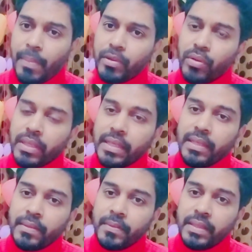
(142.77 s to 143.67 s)
আবার
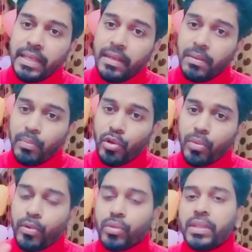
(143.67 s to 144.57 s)
অনেকের তিল
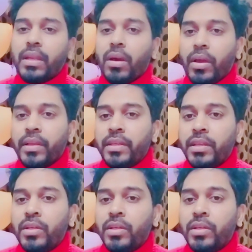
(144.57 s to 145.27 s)
বড় বড় তিল হয়